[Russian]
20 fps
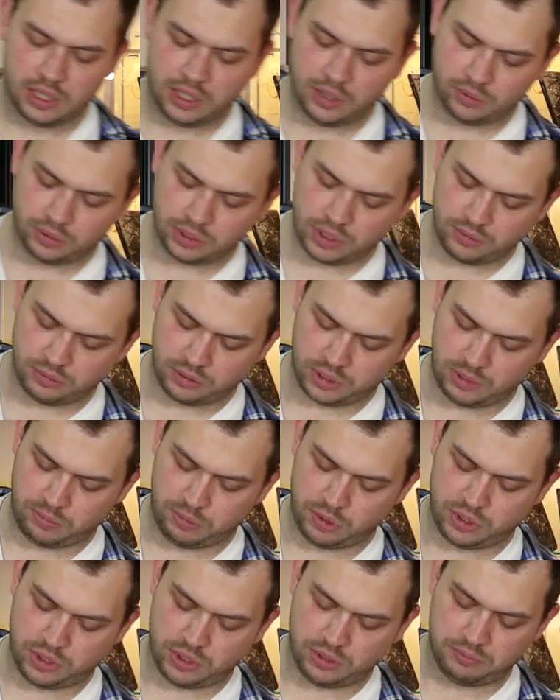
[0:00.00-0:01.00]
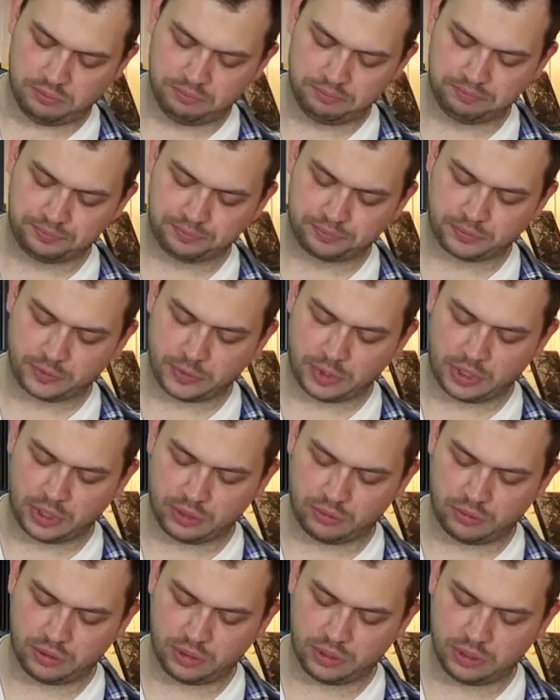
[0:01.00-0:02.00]
И вот эти вот крепежи,
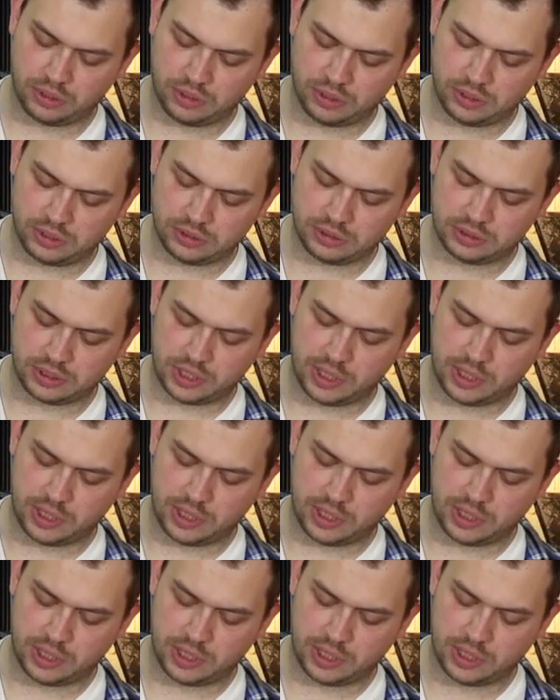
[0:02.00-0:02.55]
которые